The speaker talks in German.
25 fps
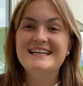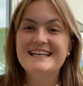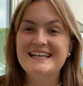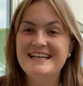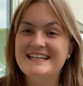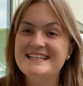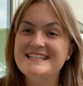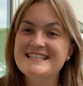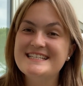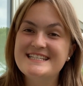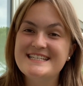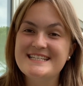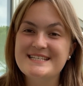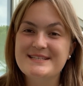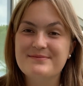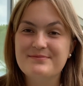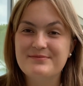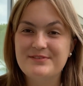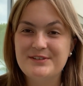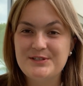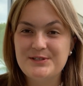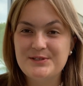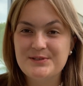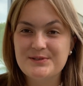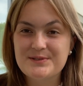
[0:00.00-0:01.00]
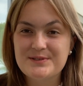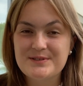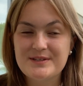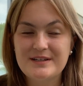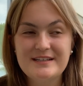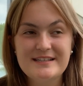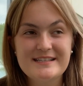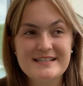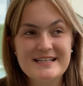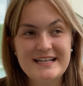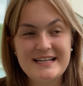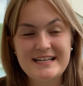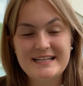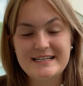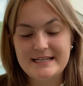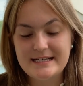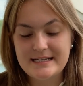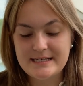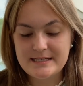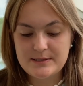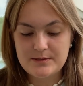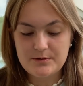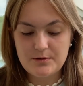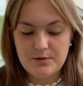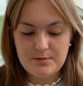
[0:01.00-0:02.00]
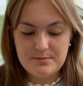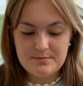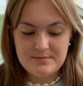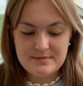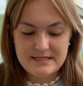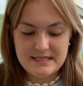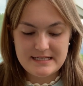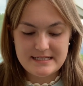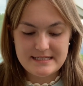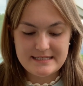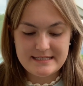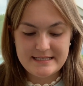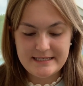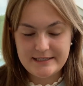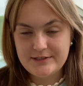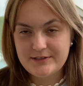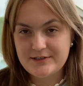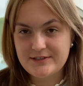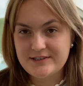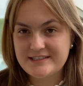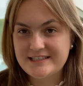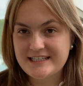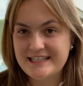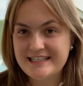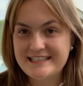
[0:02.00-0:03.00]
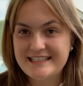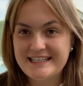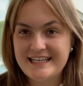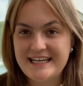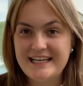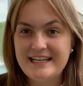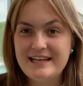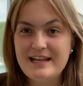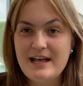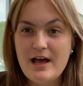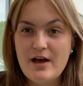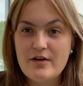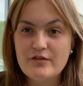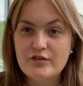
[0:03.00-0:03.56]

In diesem Video soll es allerdings um diesen TikTok-Trend gehen,